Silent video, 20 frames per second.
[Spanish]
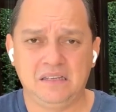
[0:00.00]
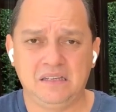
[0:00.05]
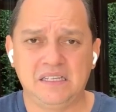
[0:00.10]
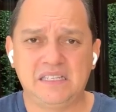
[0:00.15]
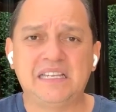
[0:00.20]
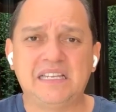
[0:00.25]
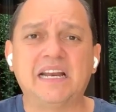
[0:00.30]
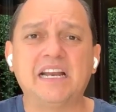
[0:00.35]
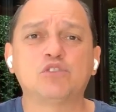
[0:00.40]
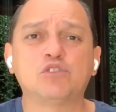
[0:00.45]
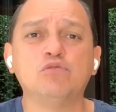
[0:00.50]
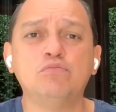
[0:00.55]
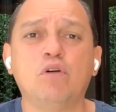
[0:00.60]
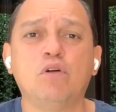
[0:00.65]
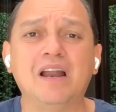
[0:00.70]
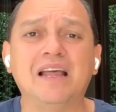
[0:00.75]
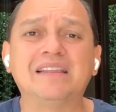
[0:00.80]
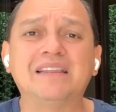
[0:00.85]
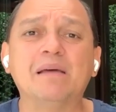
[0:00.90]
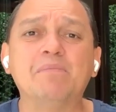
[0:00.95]
Sierra es un
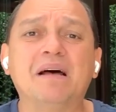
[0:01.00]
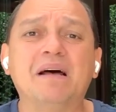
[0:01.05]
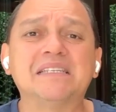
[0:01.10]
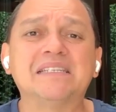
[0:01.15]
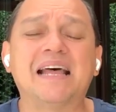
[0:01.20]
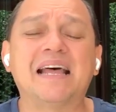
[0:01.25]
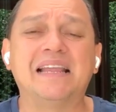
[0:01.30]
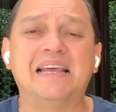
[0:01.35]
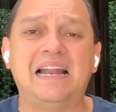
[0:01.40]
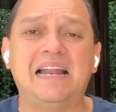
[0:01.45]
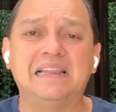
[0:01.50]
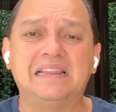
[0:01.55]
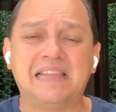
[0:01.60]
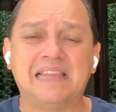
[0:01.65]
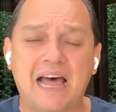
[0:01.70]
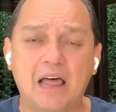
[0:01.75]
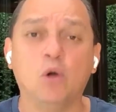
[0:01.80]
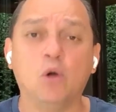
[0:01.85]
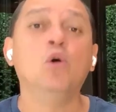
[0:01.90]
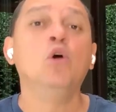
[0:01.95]
volante más
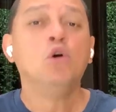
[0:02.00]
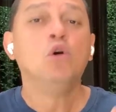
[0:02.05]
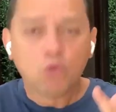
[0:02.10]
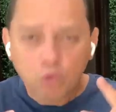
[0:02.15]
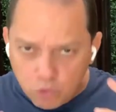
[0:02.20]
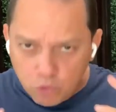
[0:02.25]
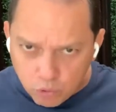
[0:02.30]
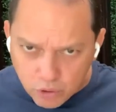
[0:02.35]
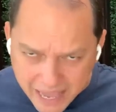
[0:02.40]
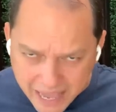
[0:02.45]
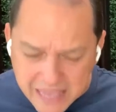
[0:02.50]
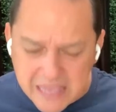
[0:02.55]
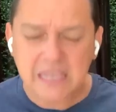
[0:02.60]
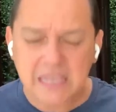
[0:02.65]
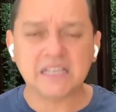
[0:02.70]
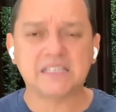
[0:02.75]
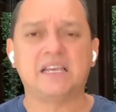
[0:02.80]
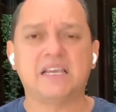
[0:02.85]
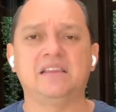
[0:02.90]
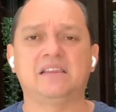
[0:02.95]
adelantado.
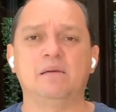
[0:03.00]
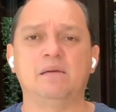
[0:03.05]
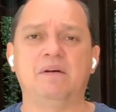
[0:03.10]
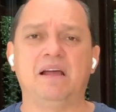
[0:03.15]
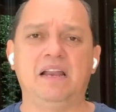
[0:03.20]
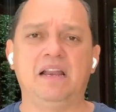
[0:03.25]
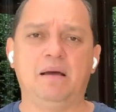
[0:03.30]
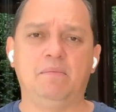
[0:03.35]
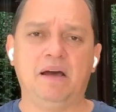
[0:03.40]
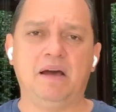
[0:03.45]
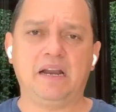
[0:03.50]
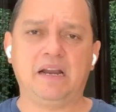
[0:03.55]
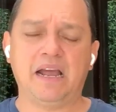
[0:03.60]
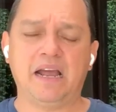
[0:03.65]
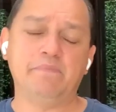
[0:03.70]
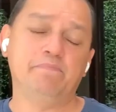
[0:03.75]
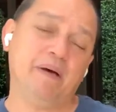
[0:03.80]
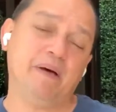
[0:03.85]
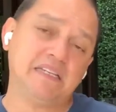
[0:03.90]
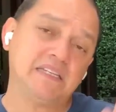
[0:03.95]
Ureña siente más la marca.
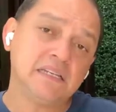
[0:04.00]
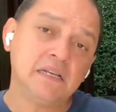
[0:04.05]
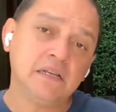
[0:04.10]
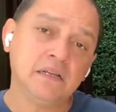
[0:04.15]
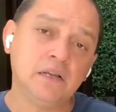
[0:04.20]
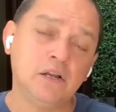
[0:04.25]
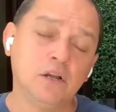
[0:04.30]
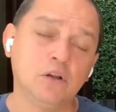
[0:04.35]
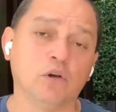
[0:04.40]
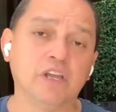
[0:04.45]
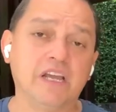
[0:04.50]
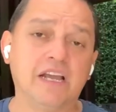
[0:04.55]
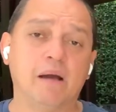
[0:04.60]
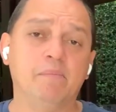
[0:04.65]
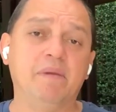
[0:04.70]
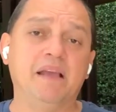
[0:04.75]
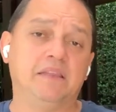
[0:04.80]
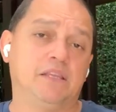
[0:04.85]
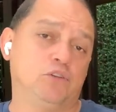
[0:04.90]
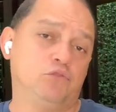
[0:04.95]
Y Paz,
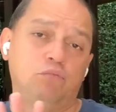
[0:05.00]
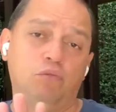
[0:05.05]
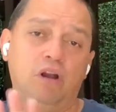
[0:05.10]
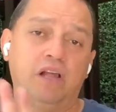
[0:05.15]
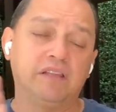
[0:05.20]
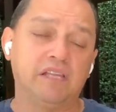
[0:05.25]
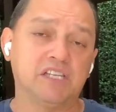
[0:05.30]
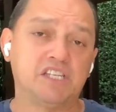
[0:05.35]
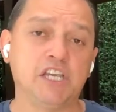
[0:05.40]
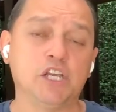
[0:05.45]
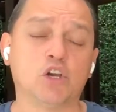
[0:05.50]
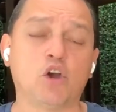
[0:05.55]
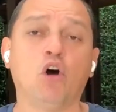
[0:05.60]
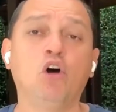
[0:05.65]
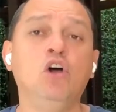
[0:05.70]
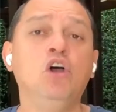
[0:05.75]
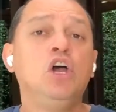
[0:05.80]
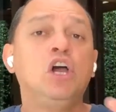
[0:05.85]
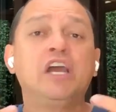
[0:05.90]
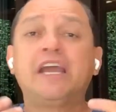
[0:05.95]
lógicamente, es un volante
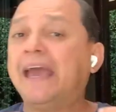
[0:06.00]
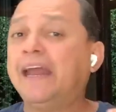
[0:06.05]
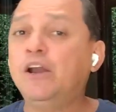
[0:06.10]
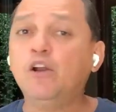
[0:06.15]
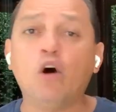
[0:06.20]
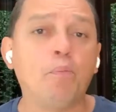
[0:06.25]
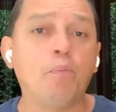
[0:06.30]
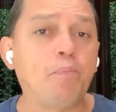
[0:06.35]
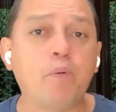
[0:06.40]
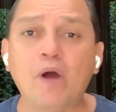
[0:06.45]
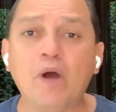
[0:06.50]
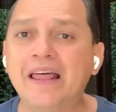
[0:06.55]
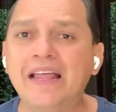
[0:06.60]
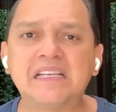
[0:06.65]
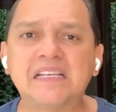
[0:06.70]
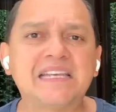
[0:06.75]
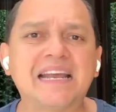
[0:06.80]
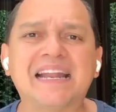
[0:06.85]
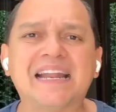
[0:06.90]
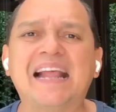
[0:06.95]
5 que no puede
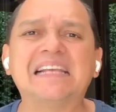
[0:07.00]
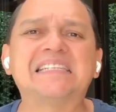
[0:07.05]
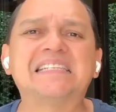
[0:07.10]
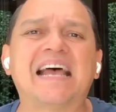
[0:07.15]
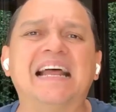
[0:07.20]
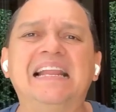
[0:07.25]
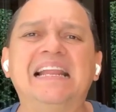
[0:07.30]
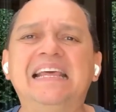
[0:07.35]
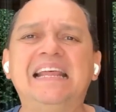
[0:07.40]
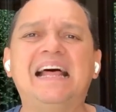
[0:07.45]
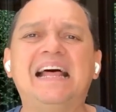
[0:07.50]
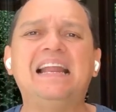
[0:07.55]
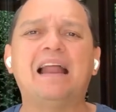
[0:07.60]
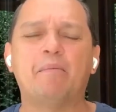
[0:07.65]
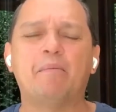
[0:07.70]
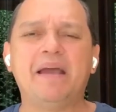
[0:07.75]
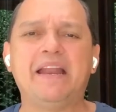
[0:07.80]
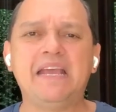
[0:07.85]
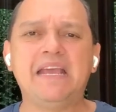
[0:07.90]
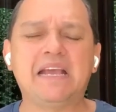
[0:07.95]
ser la salida del
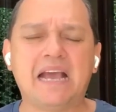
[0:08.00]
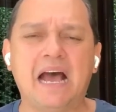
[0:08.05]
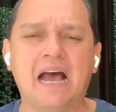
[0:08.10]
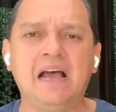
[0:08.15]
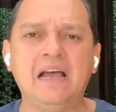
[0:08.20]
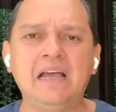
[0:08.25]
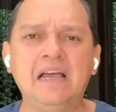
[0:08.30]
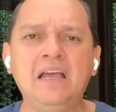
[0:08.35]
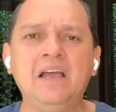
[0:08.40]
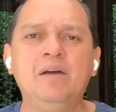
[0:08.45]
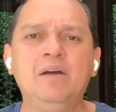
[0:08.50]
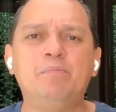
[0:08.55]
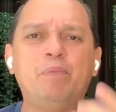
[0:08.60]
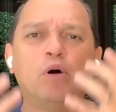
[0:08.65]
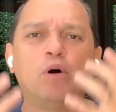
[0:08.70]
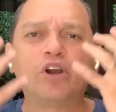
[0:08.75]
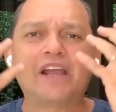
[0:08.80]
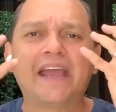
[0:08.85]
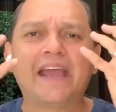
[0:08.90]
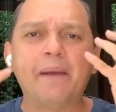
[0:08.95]
América
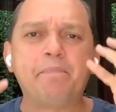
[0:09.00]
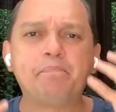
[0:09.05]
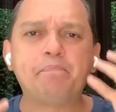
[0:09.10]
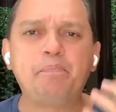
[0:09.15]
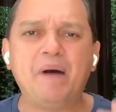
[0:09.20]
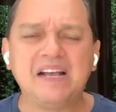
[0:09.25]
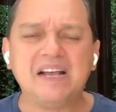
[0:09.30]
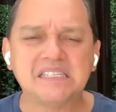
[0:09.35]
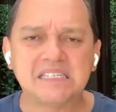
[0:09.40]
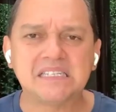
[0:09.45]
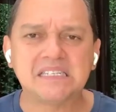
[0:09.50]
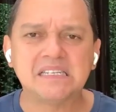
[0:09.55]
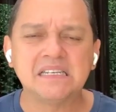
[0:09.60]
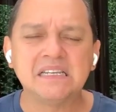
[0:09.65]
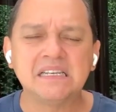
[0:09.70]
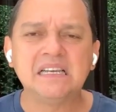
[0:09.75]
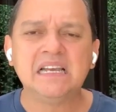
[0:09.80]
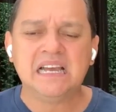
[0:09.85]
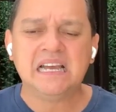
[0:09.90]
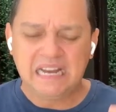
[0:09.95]
porque Paz
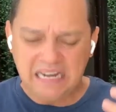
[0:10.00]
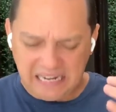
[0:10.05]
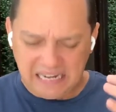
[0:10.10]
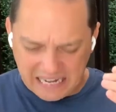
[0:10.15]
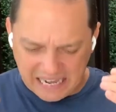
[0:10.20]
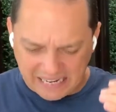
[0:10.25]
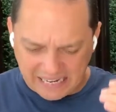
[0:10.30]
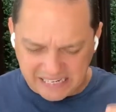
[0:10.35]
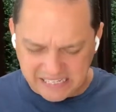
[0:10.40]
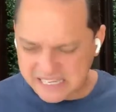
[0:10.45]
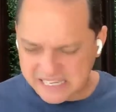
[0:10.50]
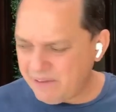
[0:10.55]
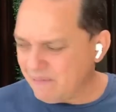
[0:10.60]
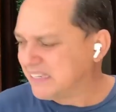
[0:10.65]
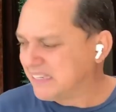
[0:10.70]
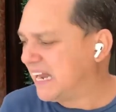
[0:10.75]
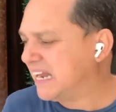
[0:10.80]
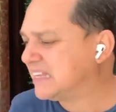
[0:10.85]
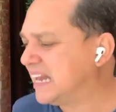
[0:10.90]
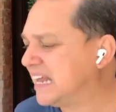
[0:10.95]
la recibe y
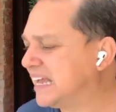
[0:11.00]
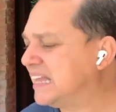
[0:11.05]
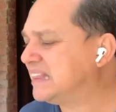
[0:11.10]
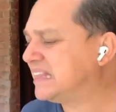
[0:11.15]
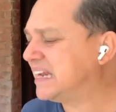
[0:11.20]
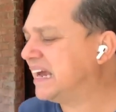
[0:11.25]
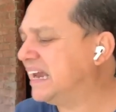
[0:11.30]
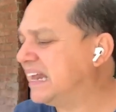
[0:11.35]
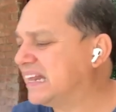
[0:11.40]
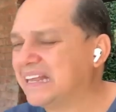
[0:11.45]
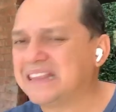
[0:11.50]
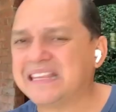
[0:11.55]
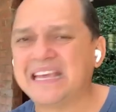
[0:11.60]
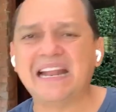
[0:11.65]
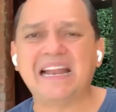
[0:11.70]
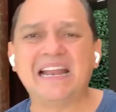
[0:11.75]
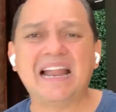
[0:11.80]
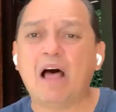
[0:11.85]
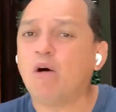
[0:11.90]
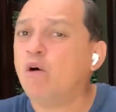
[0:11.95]
se la tiene que entregar al que
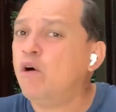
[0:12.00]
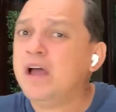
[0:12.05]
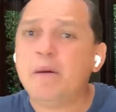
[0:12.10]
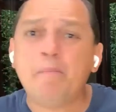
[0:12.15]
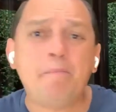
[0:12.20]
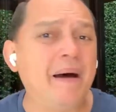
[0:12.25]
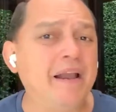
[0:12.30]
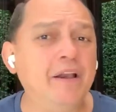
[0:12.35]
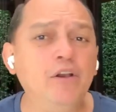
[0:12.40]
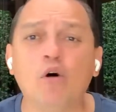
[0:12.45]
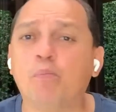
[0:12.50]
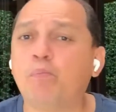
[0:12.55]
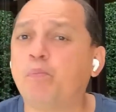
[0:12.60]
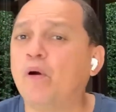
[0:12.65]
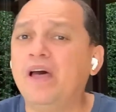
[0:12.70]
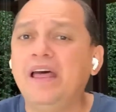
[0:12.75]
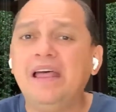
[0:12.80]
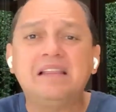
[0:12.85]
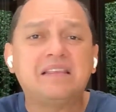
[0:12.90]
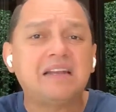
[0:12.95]
tiene al lado. Paz no
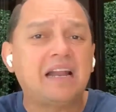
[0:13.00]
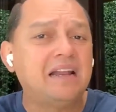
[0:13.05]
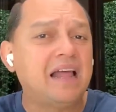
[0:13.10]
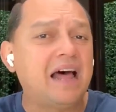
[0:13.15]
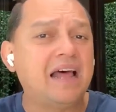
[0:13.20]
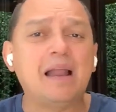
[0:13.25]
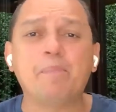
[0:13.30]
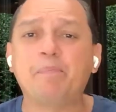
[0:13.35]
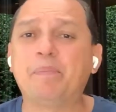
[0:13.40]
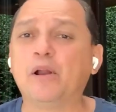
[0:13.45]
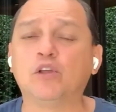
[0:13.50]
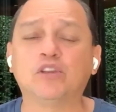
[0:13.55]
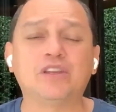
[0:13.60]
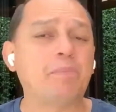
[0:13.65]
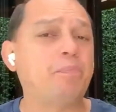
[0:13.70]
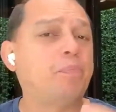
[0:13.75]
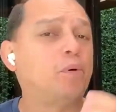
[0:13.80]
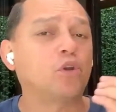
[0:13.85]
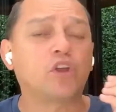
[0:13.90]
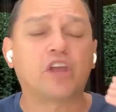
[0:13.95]
puede trasladar la
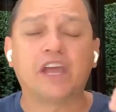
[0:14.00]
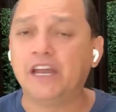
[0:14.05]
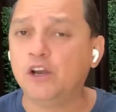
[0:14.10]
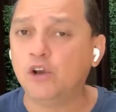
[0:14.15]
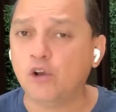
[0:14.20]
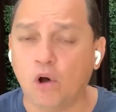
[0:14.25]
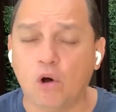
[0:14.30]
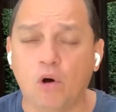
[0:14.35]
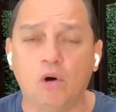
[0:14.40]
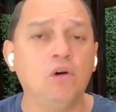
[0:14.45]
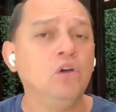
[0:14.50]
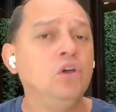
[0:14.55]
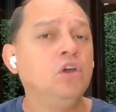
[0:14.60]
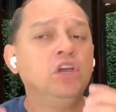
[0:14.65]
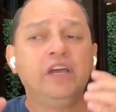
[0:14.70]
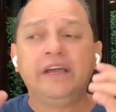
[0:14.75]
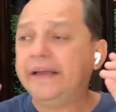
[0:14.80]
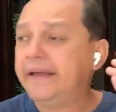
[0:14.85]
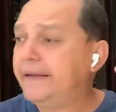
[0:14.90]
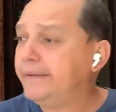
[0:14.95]
pelota porque no,
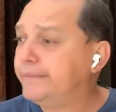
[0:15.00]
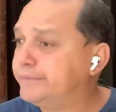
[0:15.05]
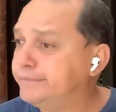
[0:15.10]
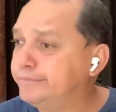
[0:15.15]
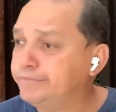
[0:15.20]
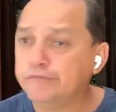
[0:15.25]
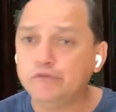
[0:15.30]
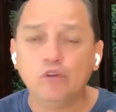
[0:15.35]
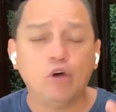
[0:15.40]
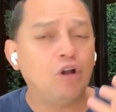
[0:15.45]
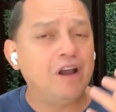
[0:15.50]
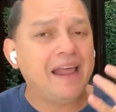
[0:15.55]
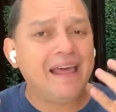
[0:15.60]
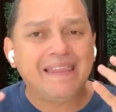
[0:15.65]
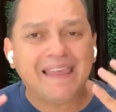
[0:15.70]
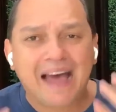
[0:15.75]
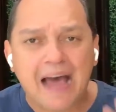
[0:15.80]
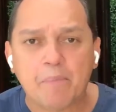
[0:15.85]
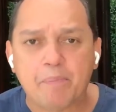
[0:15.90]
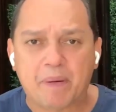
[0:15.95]
no le
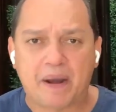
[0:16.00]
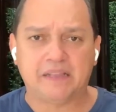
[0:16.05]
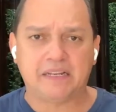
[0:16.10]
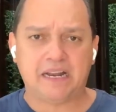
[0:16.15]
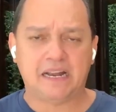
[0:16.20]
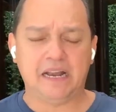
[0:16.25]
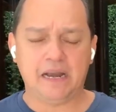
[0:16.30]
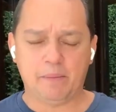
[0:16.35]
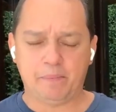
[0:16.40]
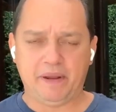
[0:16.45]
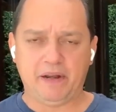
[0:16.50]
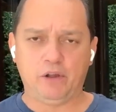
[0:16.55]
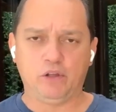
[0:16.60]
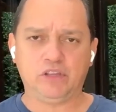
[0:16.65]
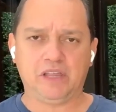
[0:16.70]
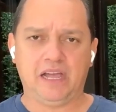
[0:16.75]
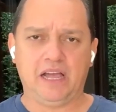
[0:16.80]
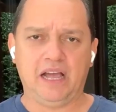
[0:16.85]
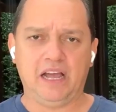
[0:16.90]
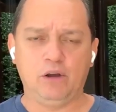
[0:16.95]
da para trasladar la
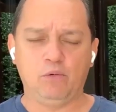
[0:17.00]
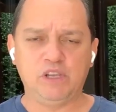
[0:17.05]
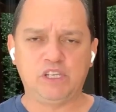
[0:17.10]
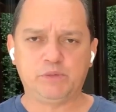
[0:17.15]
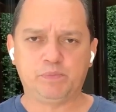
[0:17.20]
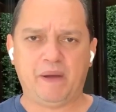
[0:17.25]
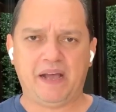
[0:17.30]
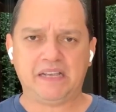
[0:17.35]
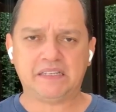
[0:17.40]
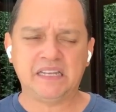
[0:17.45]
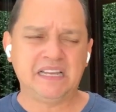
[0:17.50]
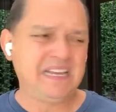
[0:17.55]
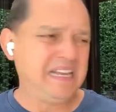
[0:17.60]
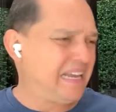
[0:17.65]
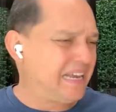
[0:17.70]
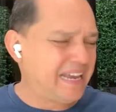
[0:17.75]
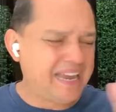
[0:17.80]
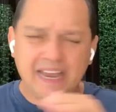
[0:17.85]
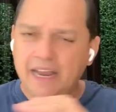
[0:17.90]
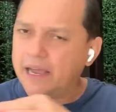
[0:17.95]
pelota a Luis Paz
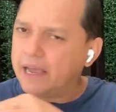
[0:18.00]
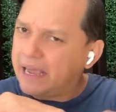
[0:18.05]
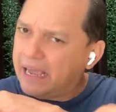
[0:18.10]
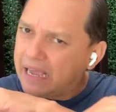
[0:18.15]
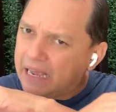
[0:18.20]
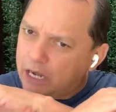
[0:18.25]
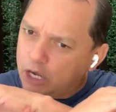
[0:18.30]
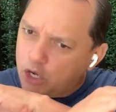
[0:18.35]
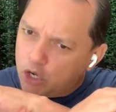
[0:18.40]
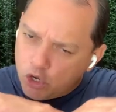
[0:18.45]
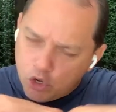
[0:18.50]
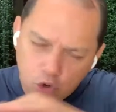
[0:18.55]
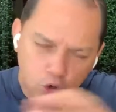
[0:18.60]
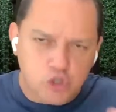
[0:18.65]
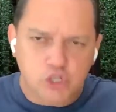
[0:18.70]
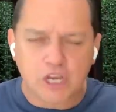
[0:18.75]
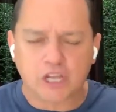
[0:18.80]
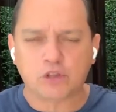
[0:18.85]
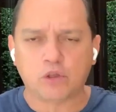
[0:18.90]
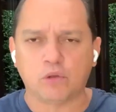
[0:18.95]
que
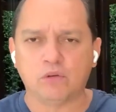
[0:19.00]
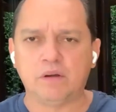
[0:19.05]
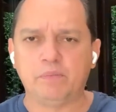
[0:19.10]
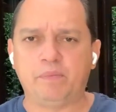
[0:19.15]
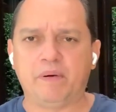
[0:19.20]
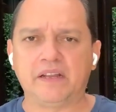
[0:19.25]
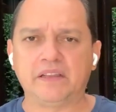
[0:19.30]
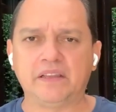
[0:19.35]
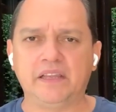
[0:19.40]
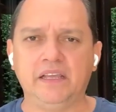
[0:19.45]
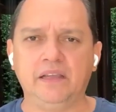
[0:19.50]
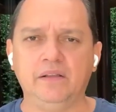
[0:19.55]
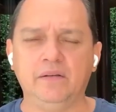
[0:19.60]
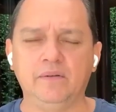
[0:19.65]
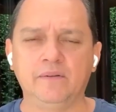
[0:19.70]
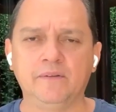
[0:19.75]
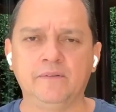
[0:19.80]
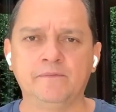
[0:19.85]
lucha todo el partido.